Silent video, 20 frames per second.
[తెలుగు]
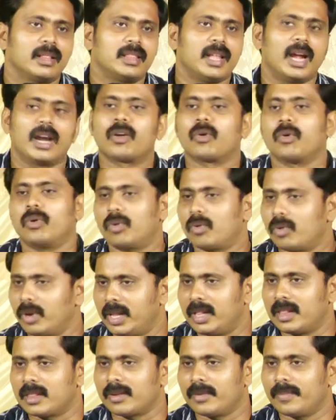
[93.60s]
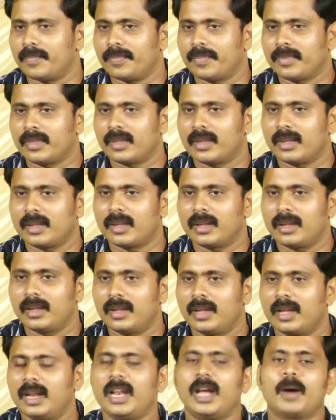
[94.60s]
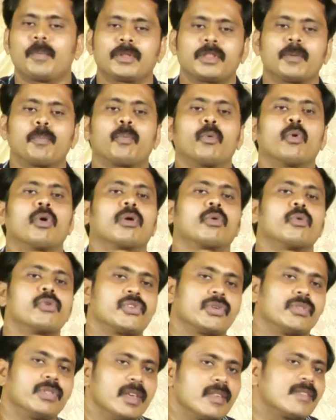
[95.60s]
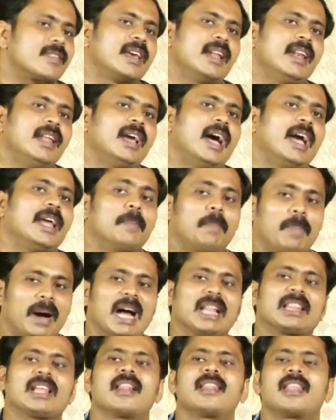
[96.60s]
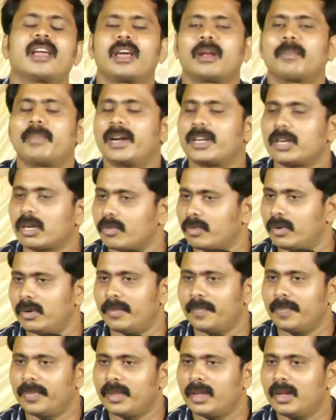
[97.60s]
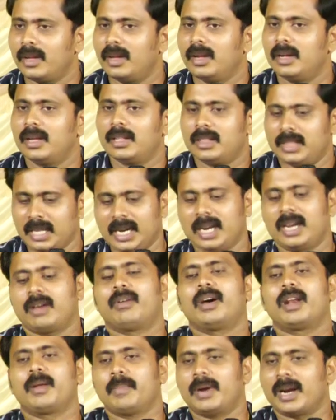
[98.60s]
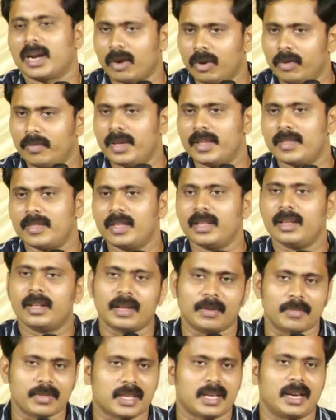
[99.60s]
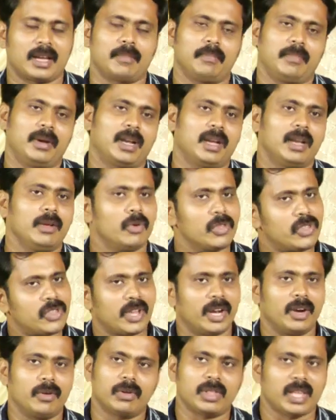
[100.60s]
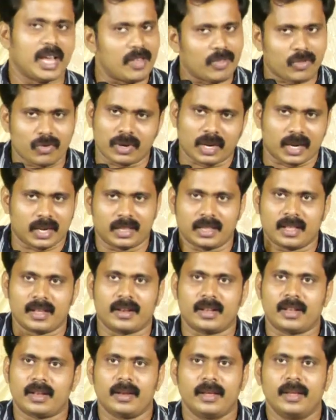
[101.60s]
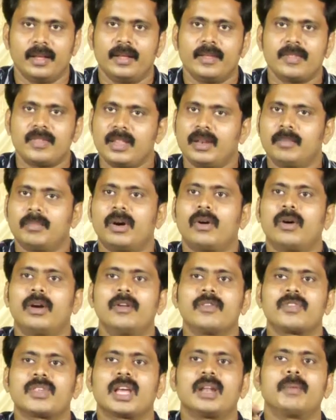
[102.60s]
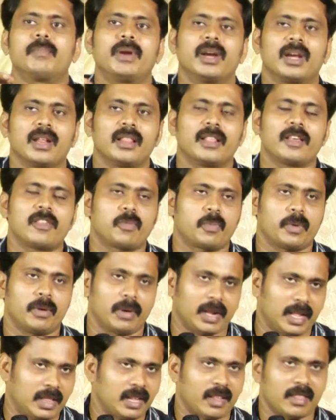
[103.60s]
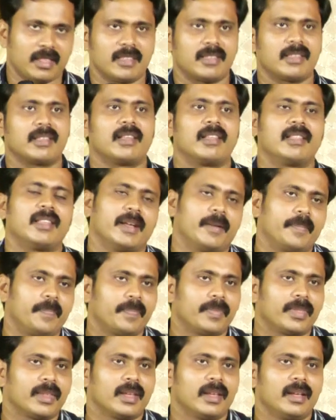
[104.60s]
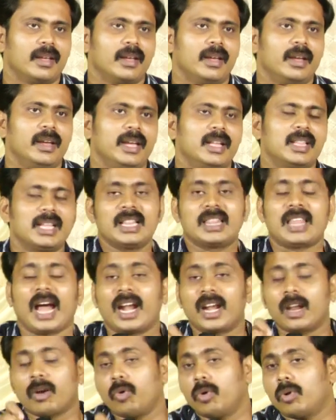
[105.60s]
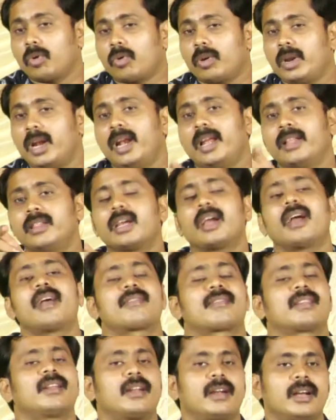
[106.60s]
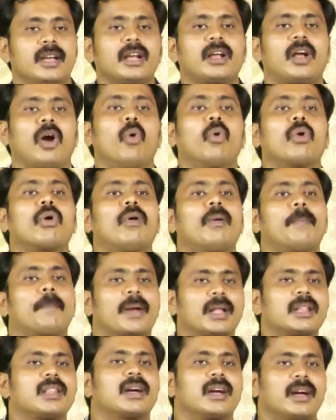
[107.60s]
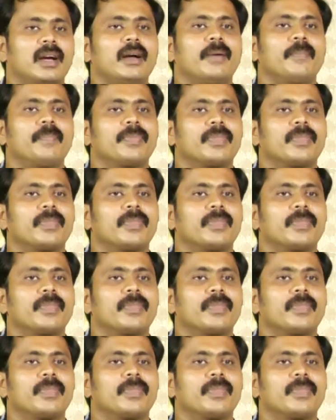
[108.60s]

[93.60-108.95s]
దండ కొనుక్కుని వెళ్తాం లేకపోతే పూల గుచ్చుని తీసుకెళ్ళి ఆయన పాదాల దగ్గర పెట్టడం దండ వారి మెడలో వేసి నమస్కారం పెట్టి వచ్చేయడం చేస్తుంటారు కదా సినిమా వాళ్ళు సెలబ్రిటీలు తెచ్చిపోయిన వాడు అందరూ చేసేది అదే ఎందుకంటే దండ కొనుక్కుని వెళ్ళి ఎందుకు వేస్తున్నారంటే గౌరవప్రదంగా